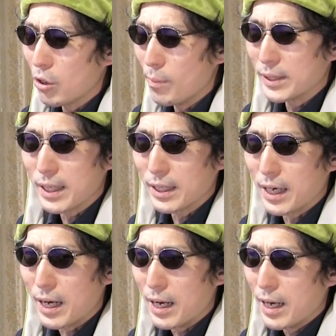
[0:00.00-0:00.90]
コマさん
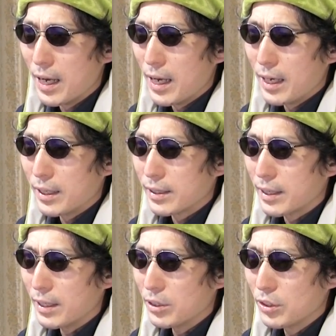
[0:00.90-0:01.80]
が
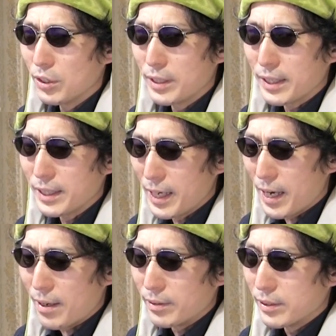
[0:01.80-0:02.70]
ゲットでき
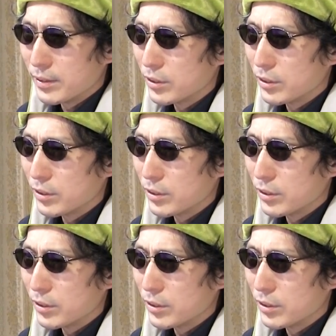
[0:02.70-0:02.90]
ねえ。